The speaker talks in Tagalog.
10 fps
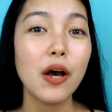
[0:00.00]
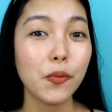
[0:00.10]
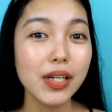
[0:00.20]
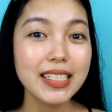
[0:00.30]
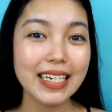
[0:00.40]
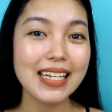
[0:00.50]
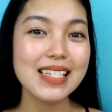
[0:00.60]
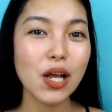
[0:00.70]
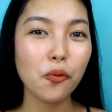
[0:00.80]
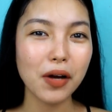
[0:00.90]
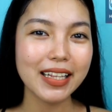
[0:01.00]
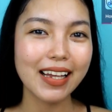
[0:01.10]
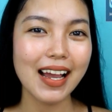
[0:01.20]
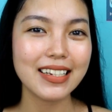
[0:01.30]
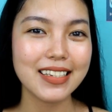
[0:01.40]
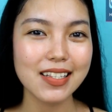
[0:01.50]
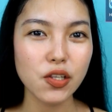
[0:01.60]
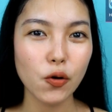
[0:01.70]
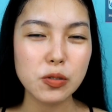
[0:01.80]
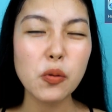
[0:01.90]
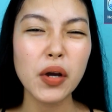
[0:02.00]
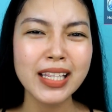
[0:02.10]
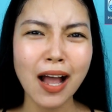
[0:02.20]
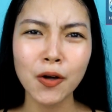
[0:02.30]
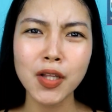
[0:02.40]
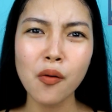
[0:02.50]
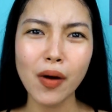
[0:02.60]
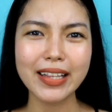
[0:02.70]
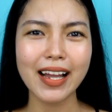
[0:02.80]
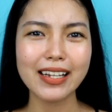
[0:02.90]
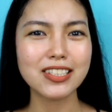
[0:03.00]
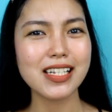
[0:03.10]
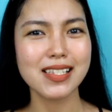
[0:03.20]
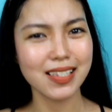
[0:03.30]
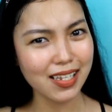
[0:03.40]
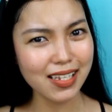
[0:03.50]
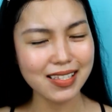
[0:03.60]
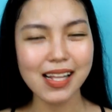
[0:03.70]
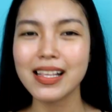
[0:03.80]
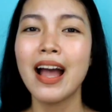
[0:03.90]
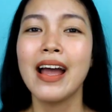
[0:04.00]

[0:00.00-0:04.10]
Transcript: Which is a One Gadget. So, suki na ako ng One Gadget sis. Dahil